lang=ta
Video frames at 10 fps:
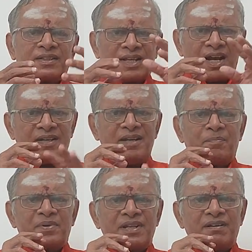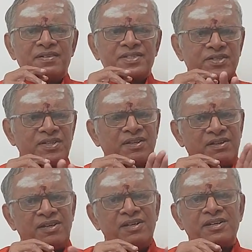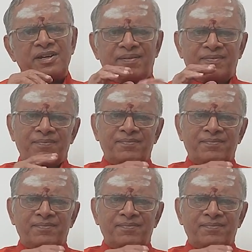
தண்ணி பந்தல் வச்சது நீங்கள்